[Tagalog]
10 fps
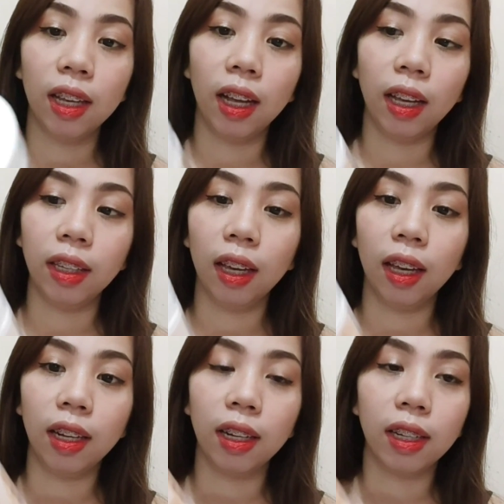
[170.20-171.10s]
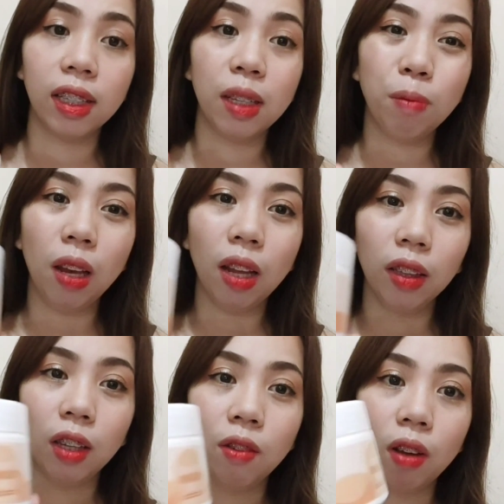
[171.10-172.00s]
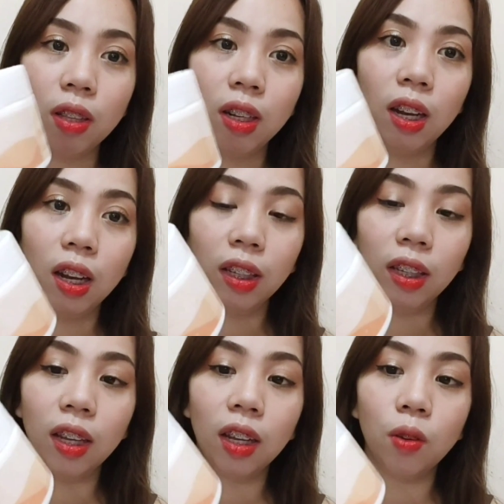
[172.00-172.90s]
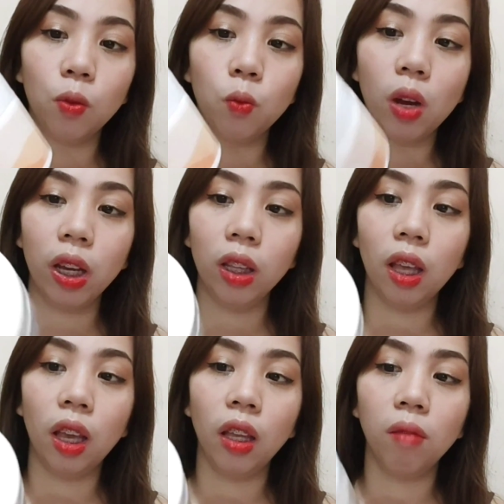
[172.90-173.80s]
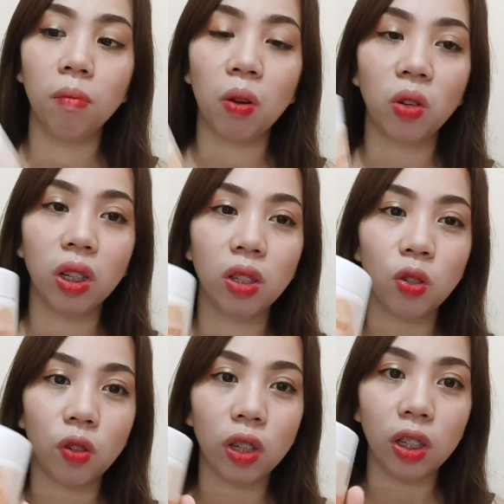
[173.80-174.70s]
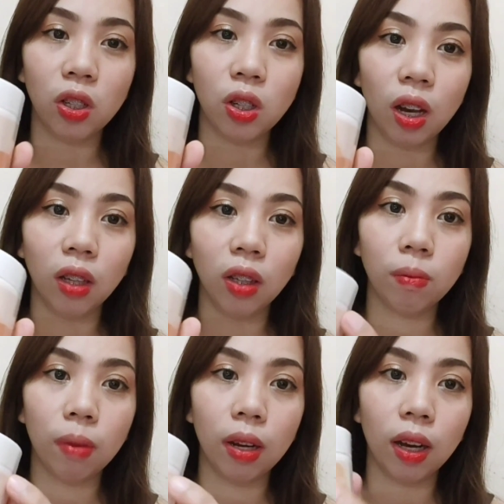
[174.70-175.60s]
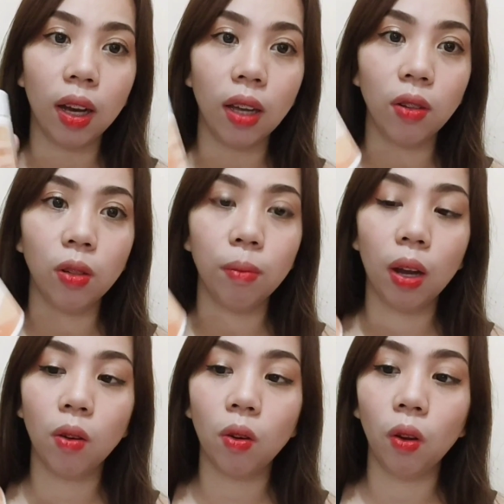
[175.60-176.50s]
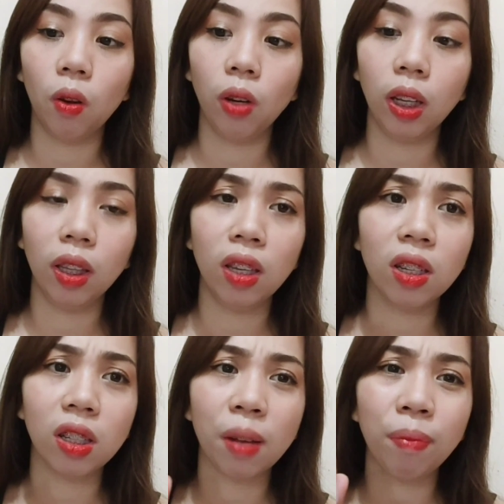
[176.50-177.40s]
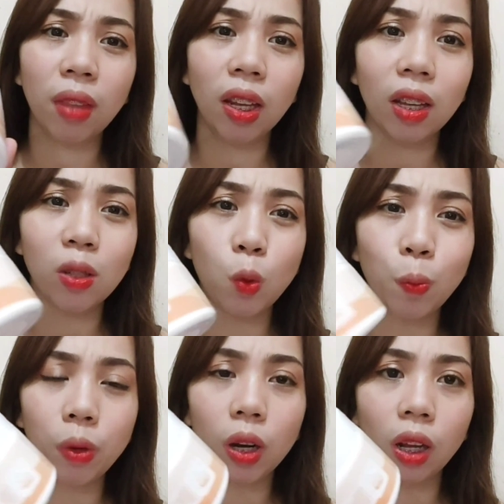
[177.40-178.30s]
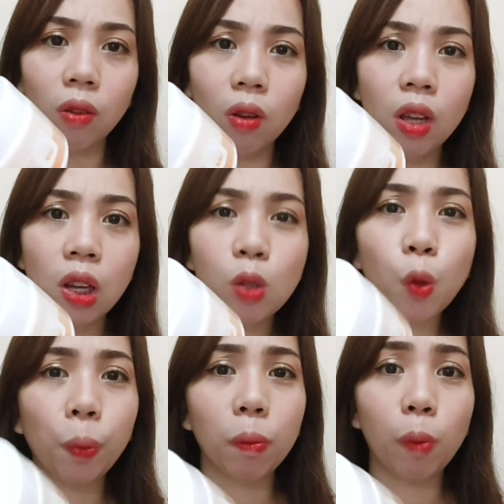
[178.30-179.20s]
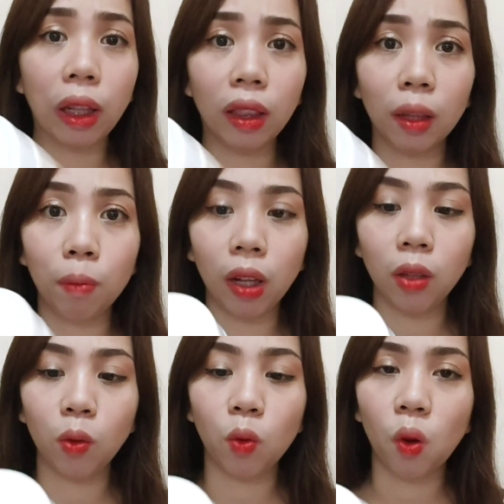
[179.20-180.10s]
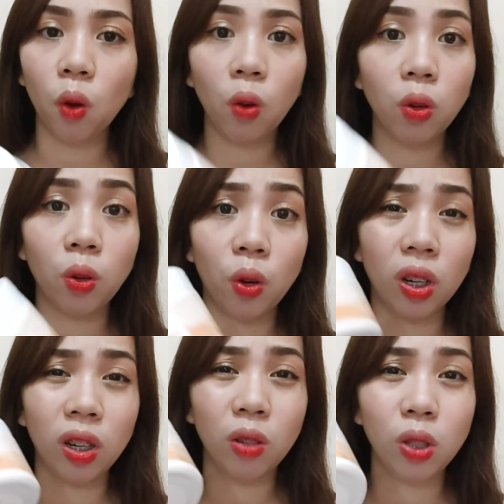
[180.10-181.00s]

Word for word: Ayan. Ang simple lang din ng kanyang lalagyan. Ano, white and ma-orange-orange lang yung mga, ano, yung mga color. Hindi siya something na super, ano, super bright na bright yung color or yung